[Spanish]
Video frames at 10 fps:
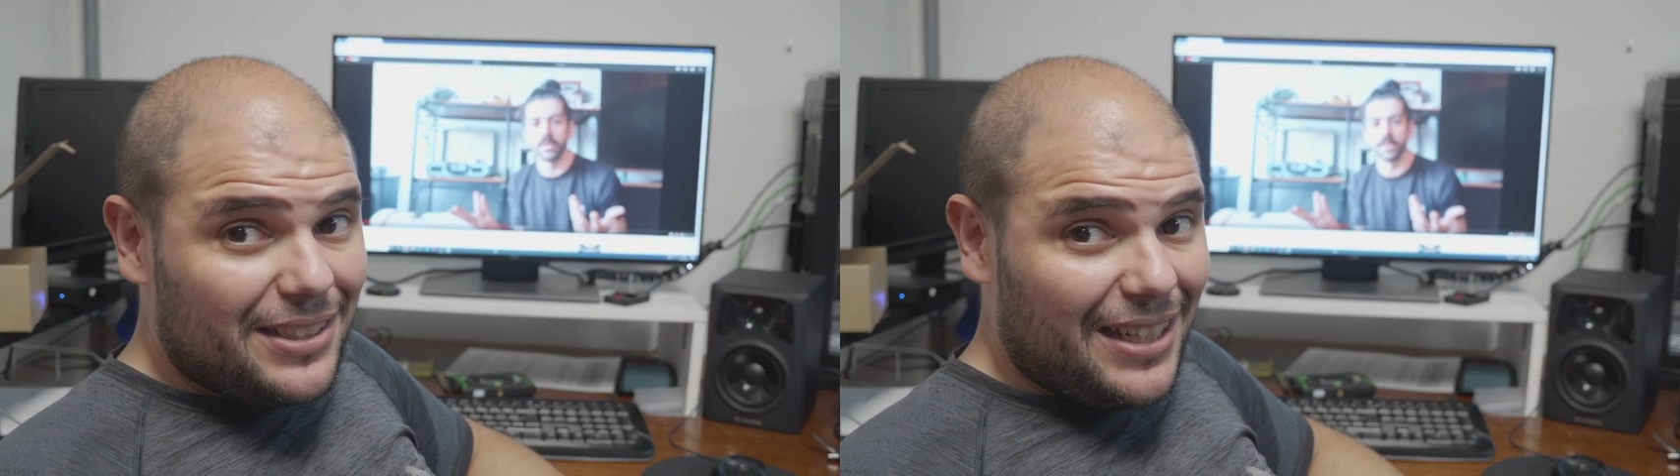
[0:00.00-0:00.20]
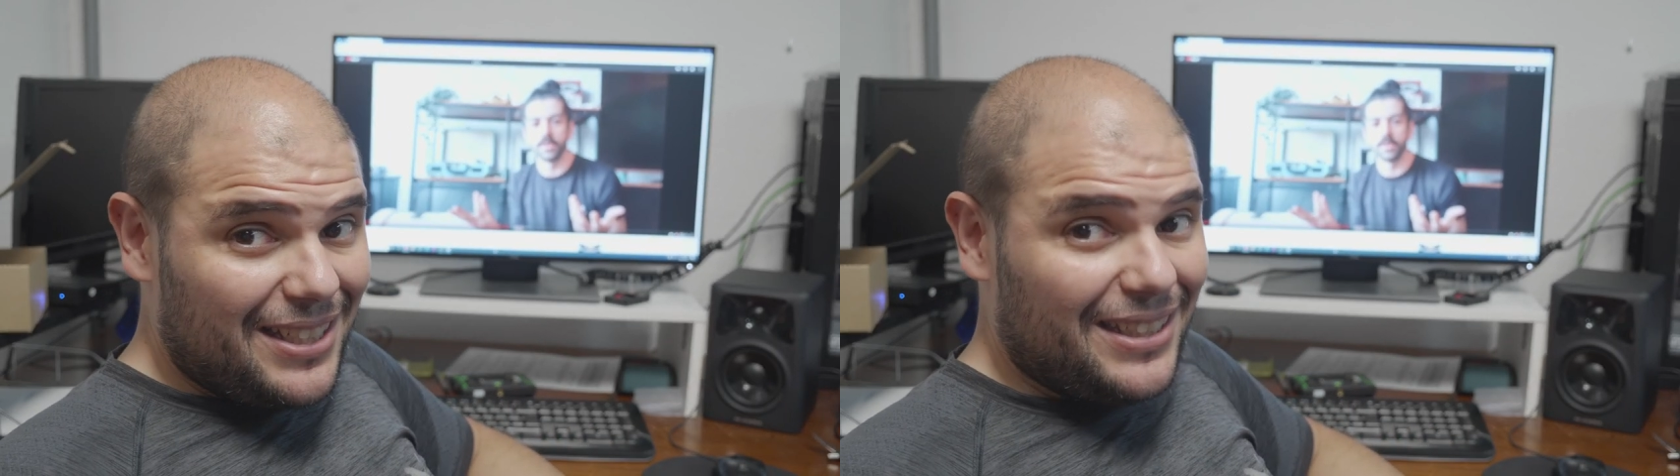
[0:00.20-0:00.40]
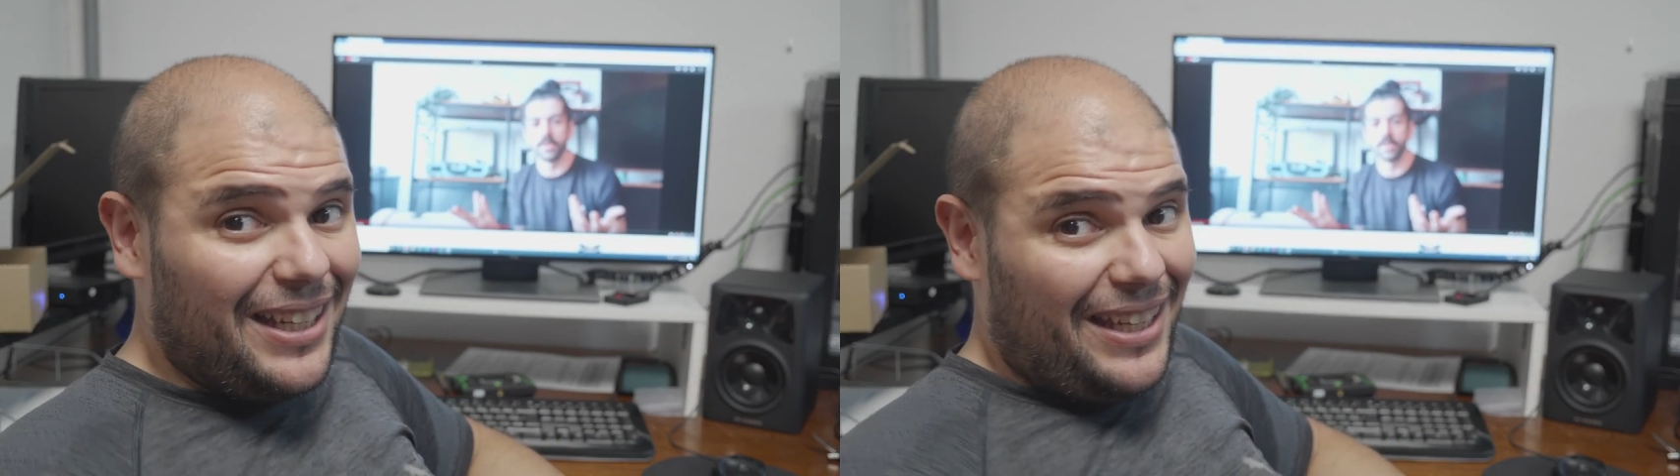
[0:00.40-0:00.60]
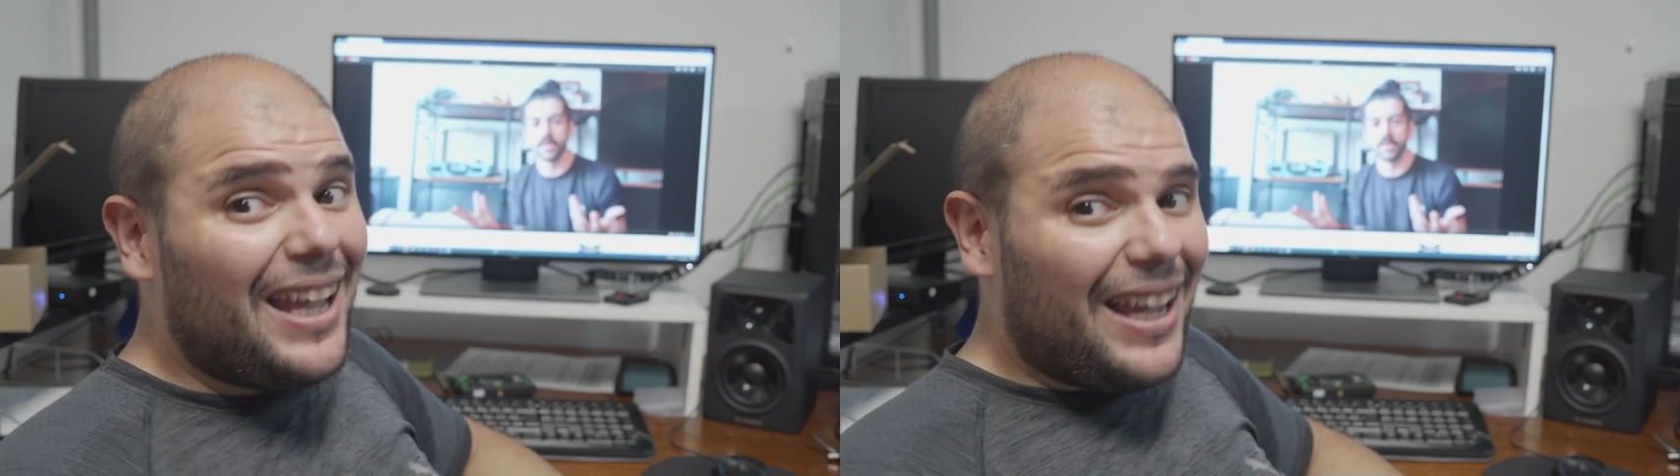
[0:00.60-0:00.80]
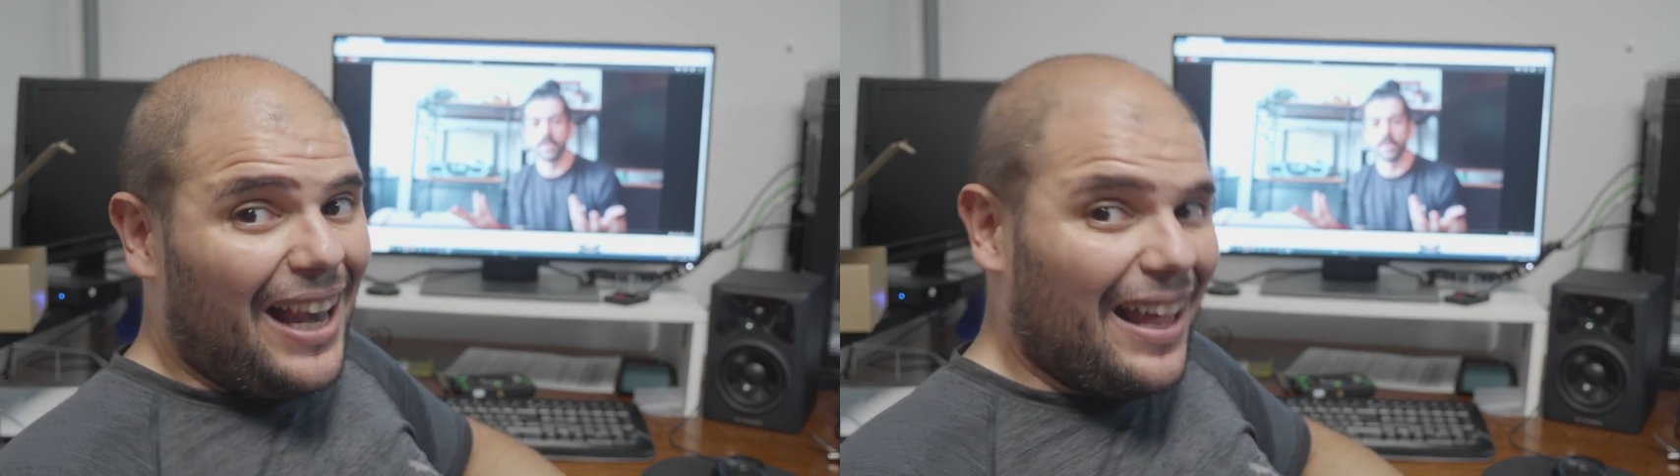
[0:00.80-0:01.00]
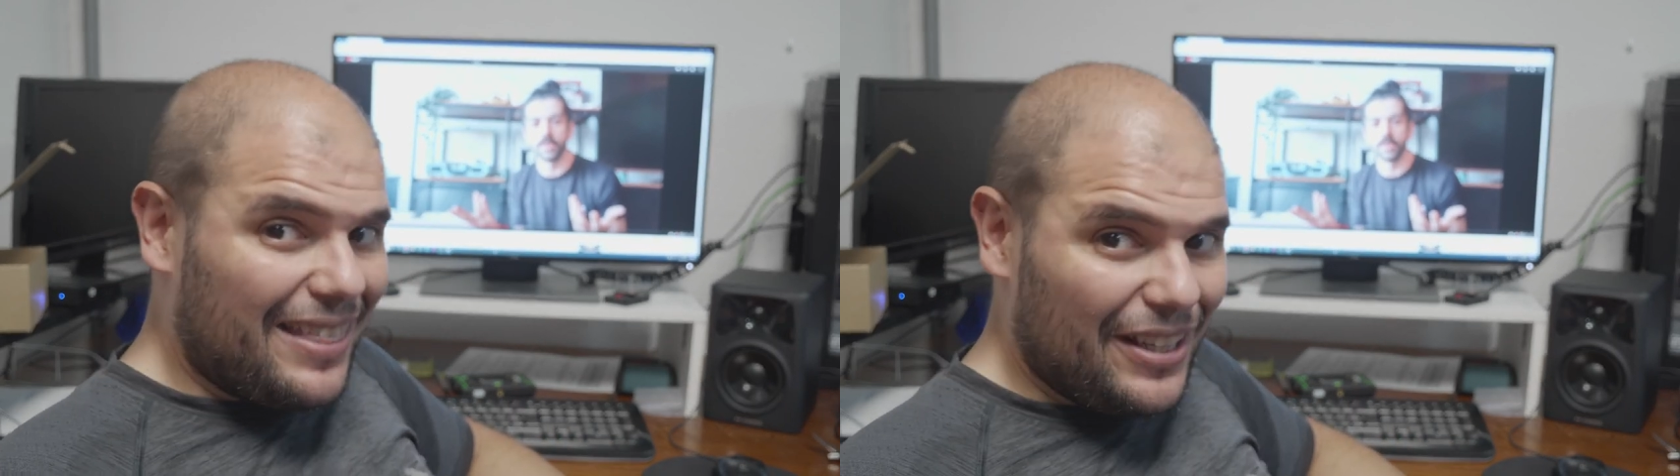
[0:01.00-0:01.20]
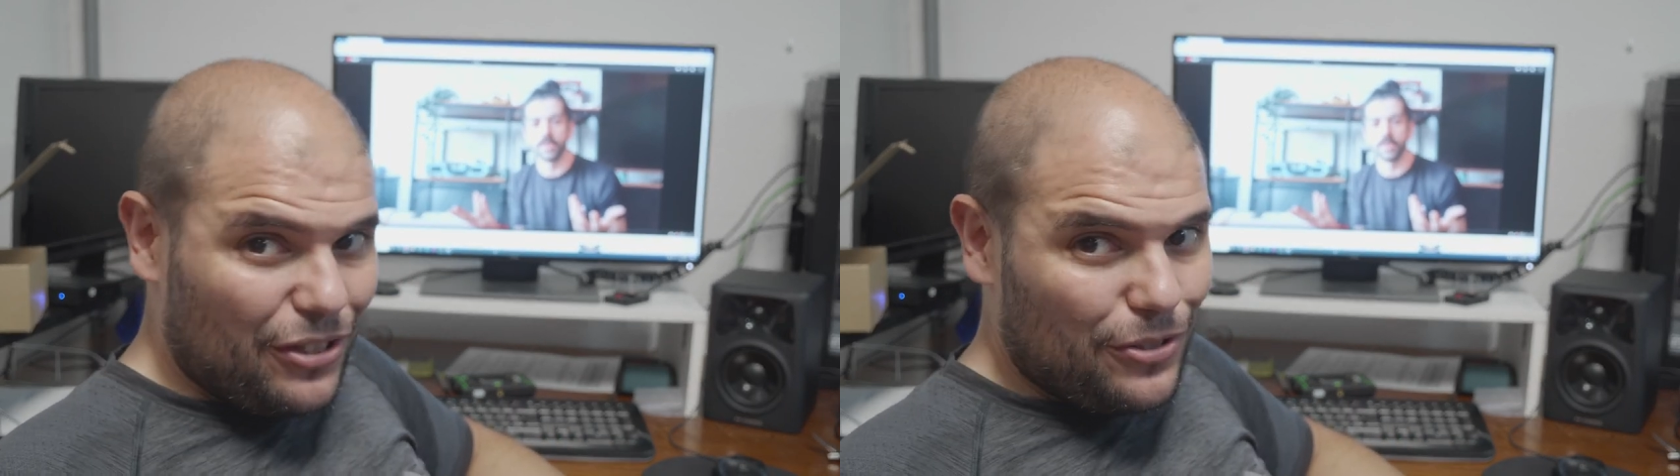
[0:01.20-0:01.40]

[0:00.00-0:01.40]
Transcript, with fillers: es que se te niegue el acceso